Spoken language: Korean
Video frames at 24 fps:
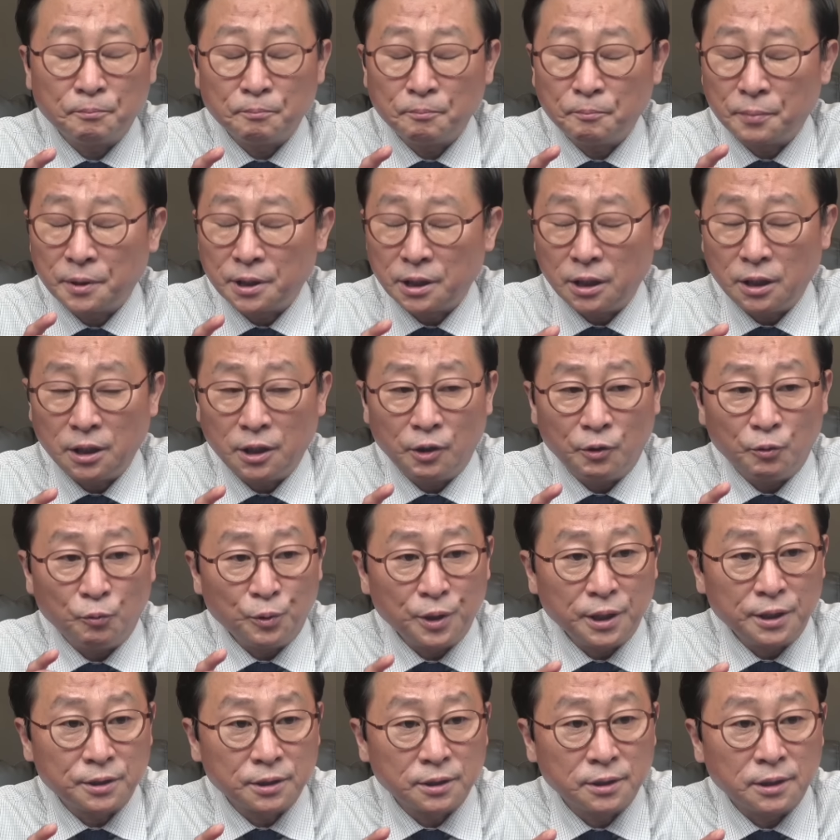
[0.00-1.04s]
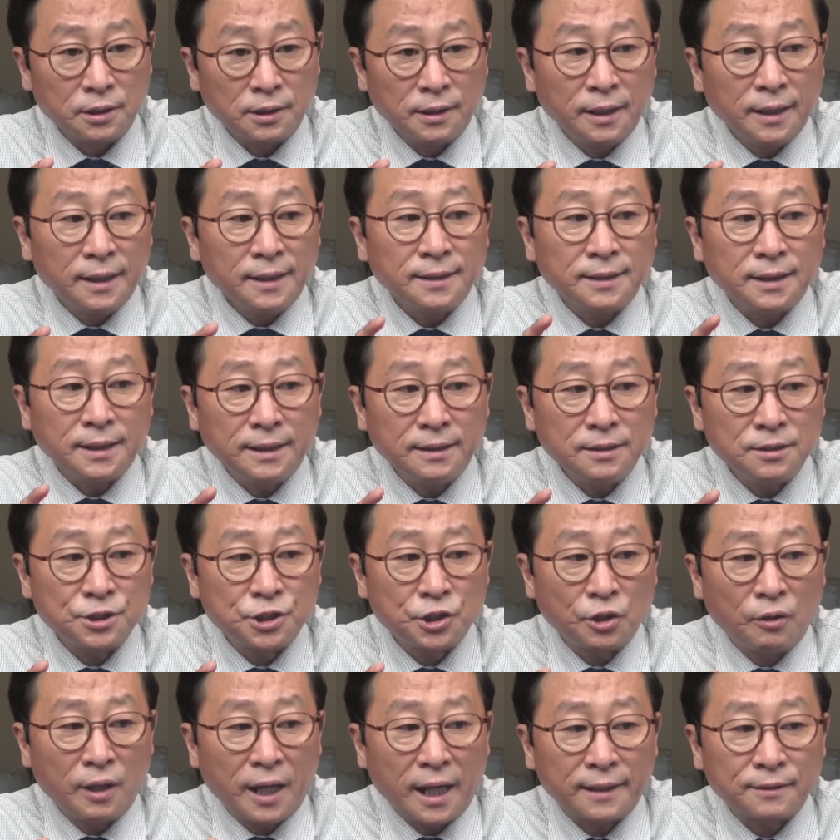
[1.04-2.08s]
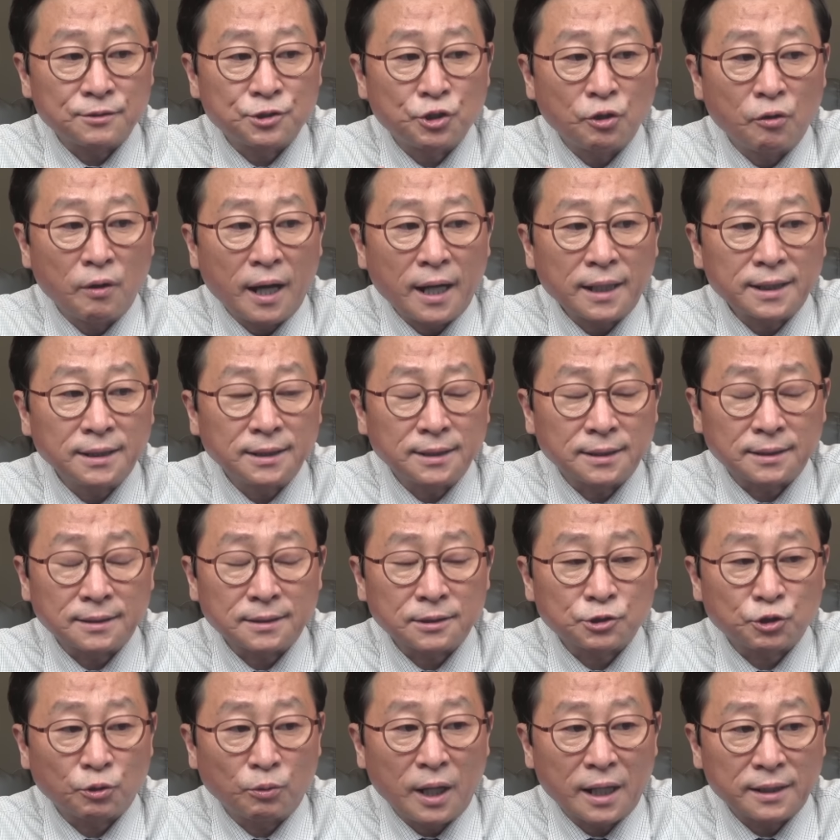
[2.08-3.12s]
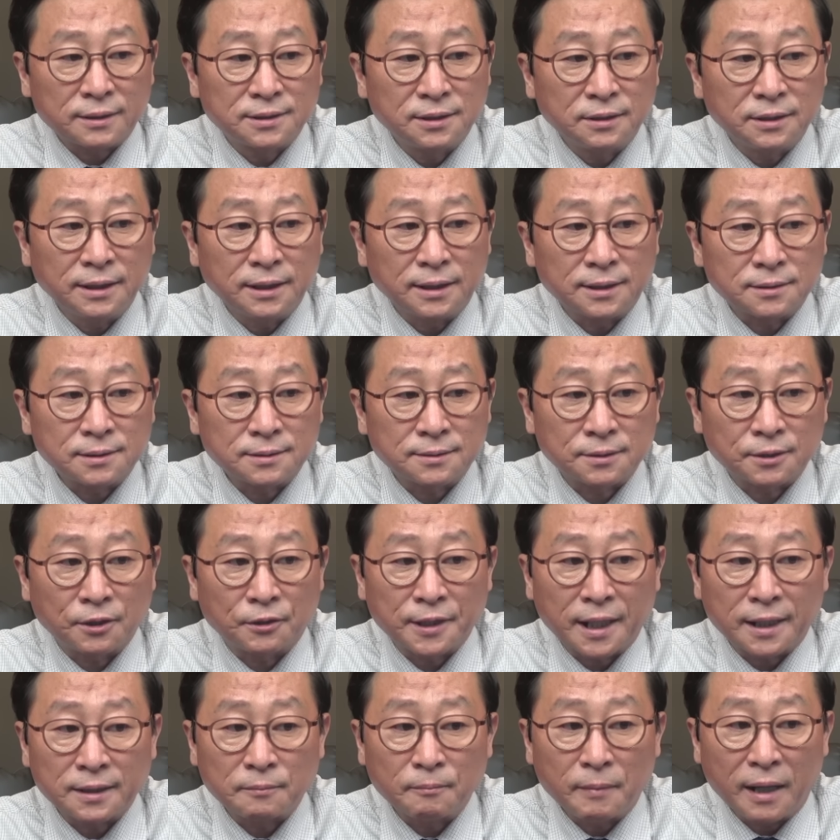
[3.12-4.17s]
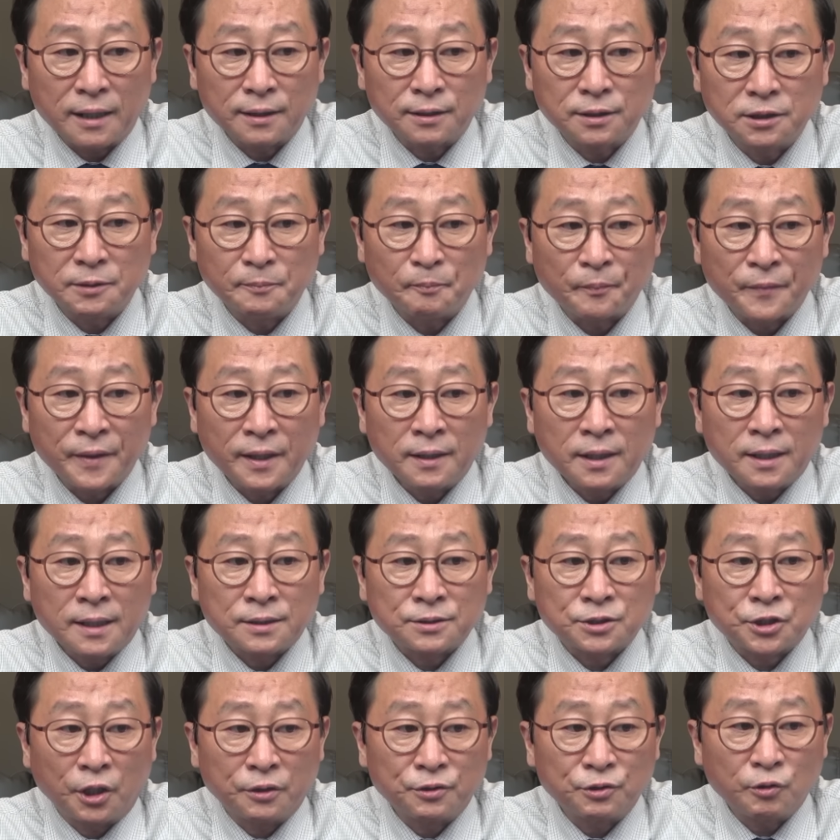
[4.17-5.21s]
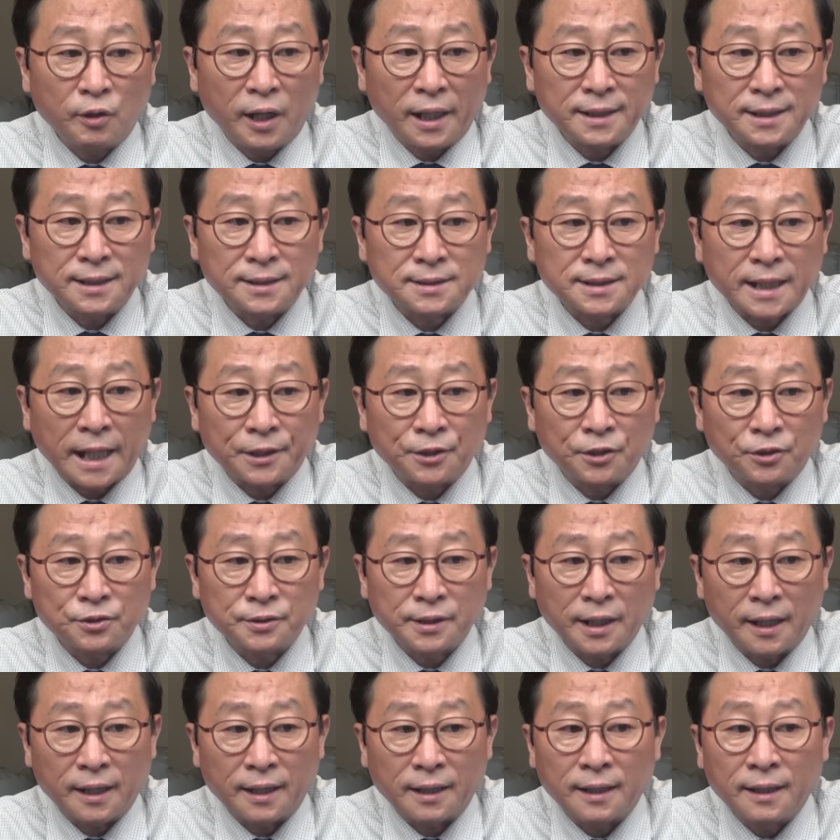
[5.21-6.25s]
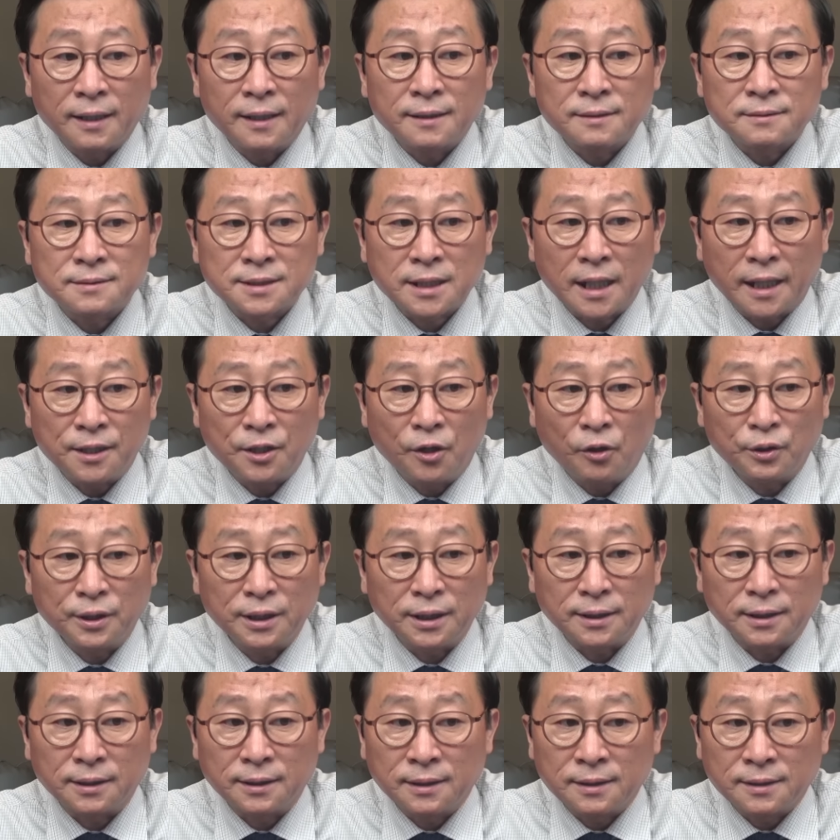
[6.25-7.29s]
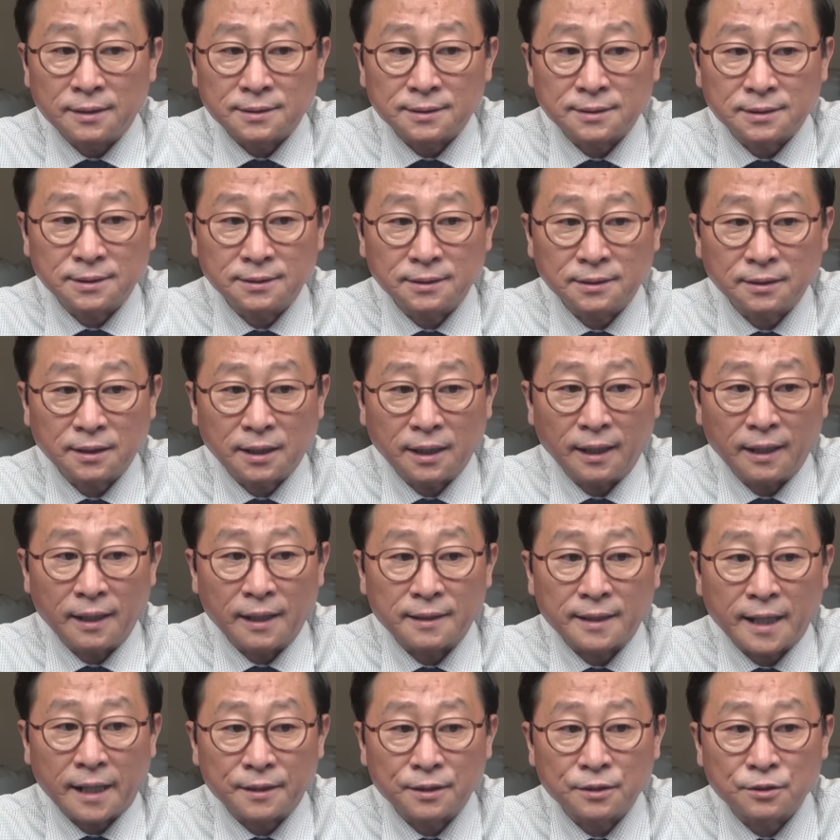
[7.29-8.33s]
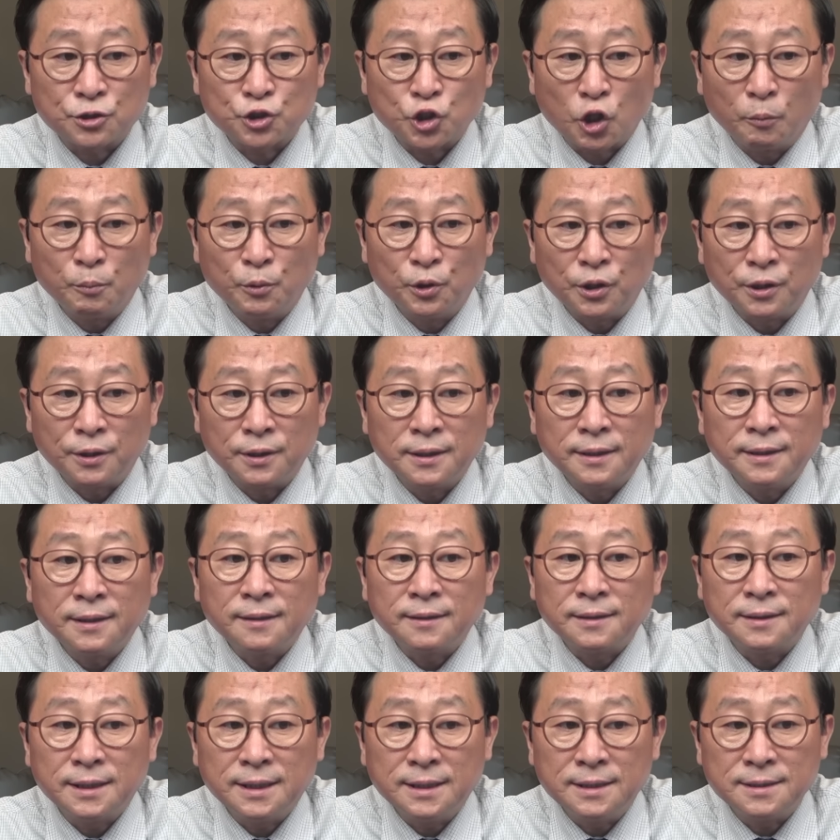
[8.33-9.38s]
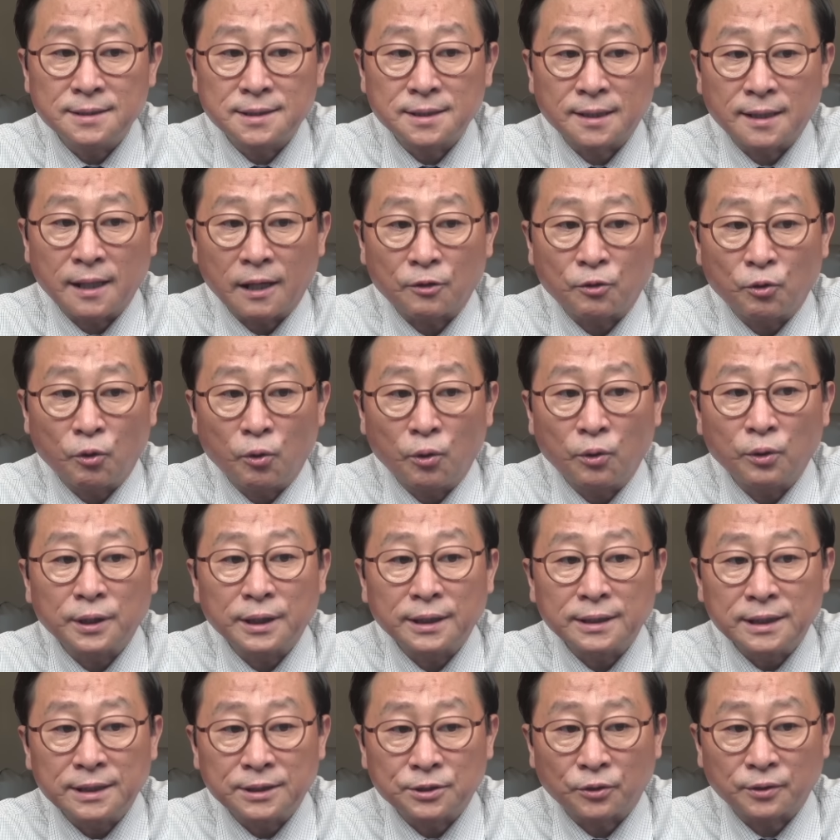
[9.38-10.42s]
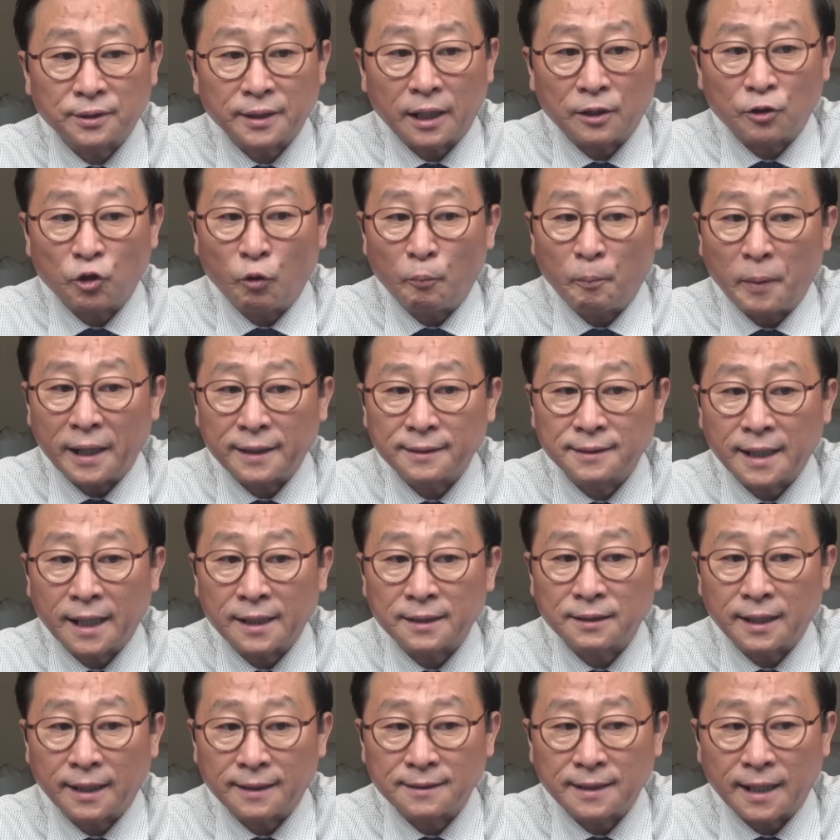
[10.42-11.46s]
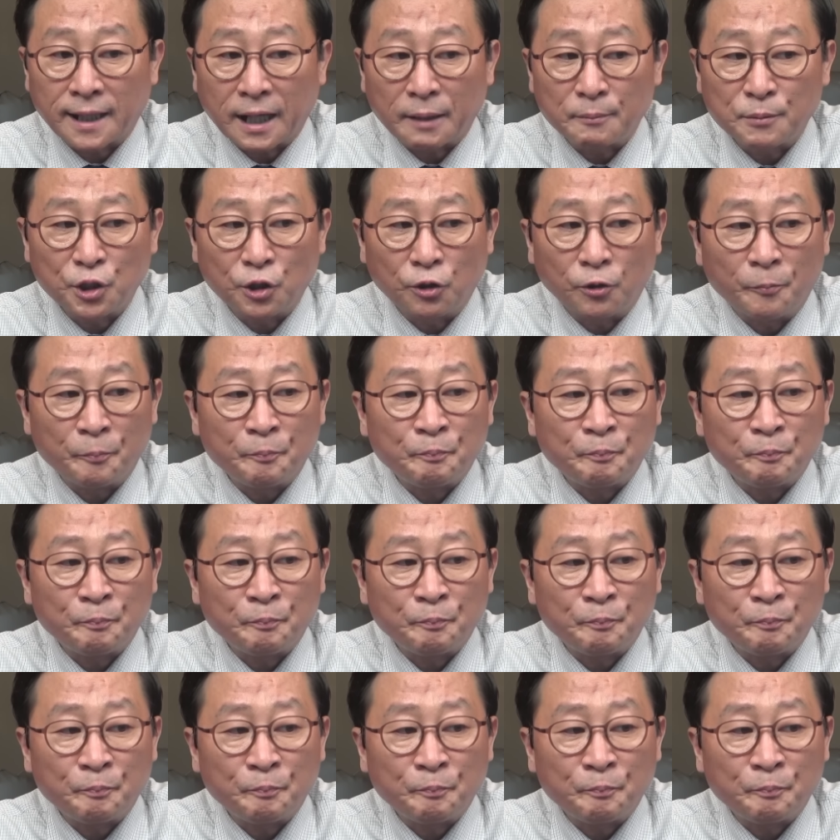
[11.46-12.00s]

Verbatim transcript: 비위를 인정한 정황이, 정황 등이 드러난 만큼 선관위 자녀들의 채용이 특혜라는 점을 인식하고 있었다고 판단된다라며